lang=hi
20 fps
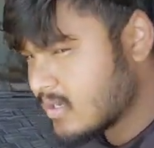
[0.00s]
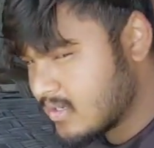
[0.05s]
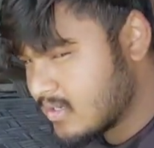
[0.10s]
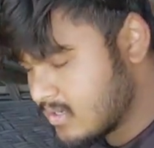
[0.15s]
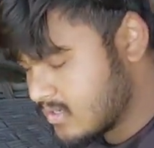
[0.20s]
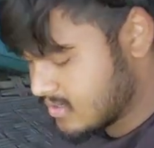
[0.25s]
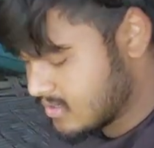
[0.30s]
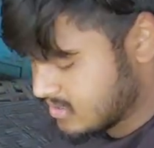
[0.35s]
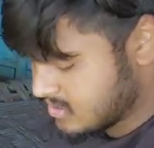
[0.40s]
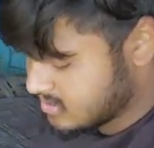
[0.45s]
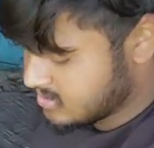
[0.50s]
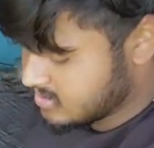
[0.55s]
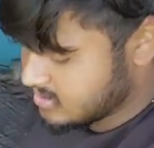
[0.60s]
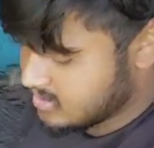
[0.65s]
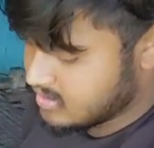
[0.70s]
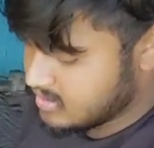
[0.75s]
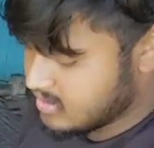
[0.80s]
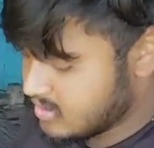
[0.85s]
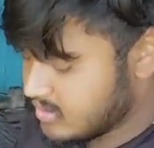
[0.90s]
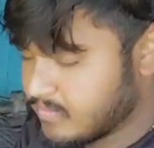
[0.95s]
है ना
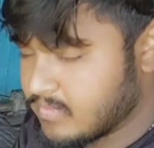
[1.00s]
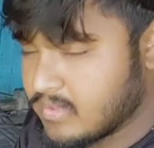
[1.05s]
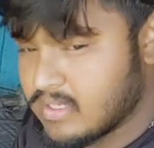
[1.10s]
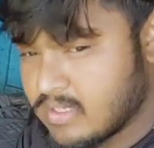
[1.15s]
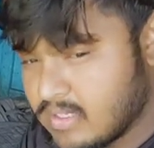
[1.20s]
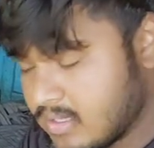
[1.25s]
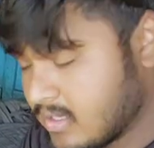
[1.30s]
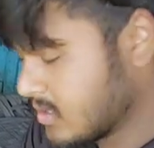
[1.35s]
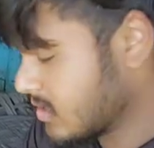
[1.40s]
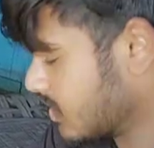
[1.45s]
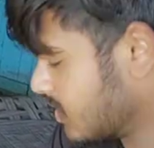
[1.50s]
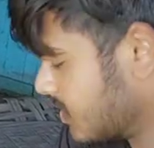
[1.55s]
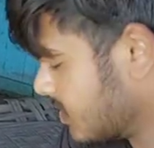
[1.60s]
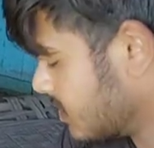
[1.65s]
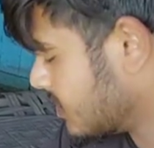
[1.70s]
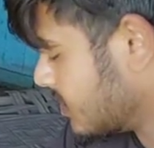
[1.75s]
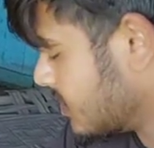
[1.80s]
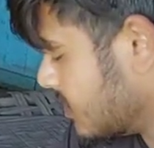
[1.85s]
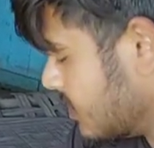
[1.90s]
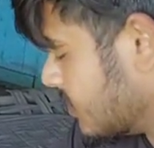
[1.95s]
जब तक के
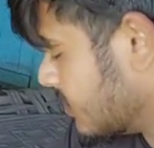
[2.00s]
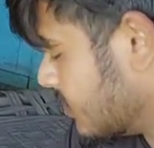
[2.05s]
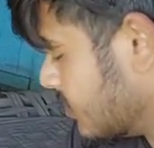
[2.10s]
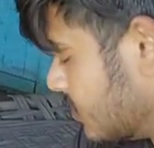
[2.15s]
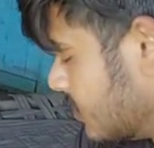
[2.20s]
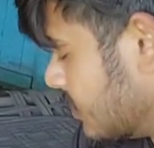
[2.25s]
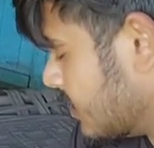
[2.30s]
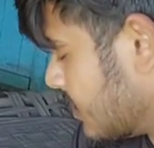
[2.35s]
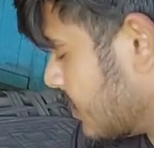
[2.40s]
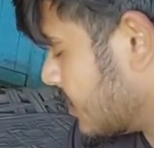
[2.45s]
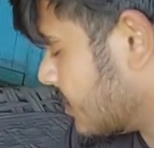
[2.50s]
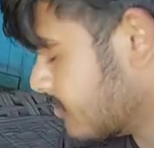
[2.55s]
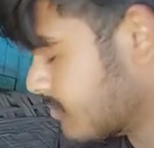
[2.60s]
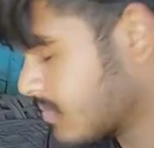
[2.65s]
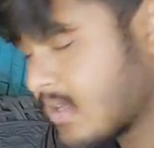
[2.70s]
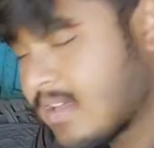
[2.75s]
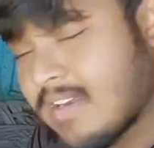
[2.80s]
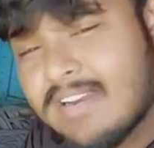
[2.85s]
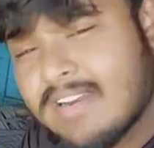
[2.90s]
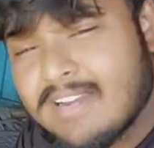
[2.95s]
दो ही आराम कर
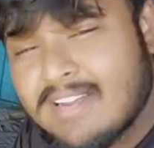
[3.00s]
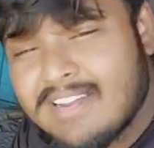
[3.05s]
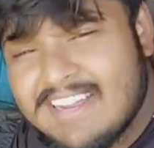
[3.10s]
करवाएं